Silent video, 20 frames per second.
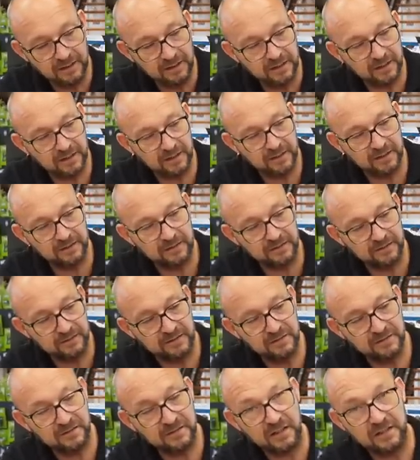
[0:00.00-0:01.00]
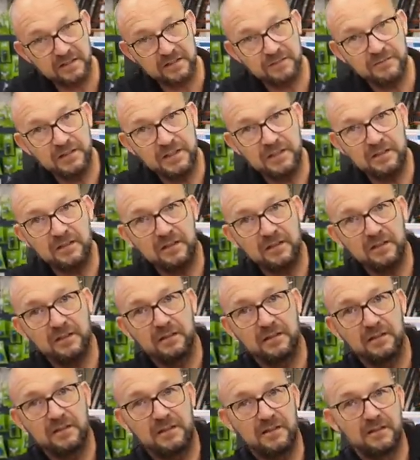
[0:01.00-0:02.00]
Äh, das ist ganz wichtig.
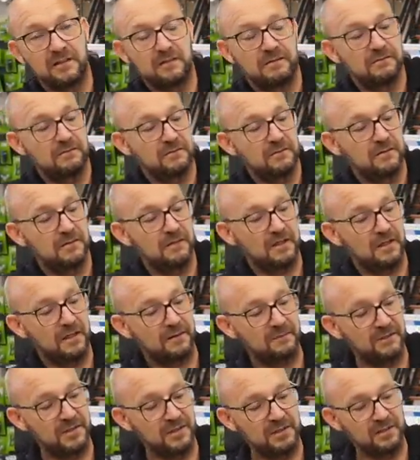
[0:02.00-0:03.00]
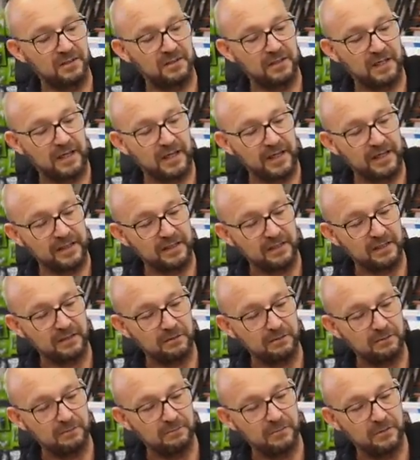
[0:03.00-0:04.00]
Hier haben wir den
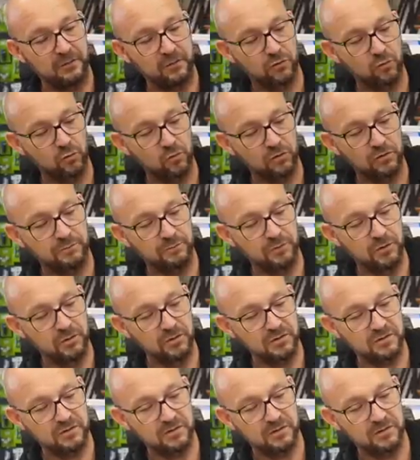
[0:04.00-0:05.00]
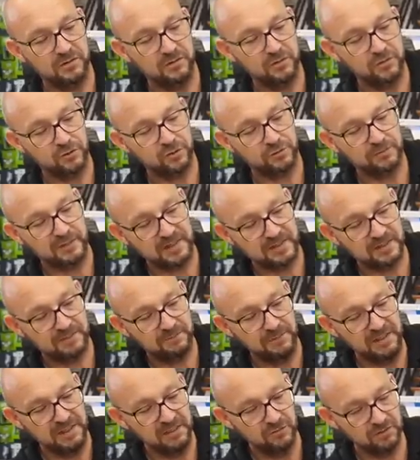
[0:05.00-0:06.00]
Eingang Rot Plus, Schwarz
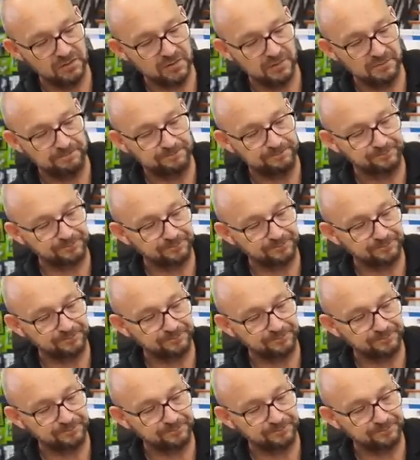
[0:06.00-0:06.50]
Minus.